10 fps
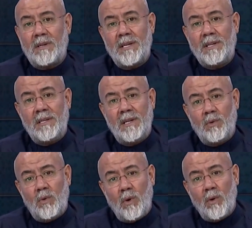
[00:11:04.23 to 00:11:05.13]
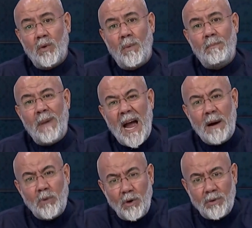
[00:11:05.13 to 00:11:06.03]
Reşid'in oğlu
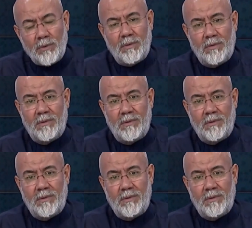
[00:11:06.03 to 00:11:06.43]
Me'mun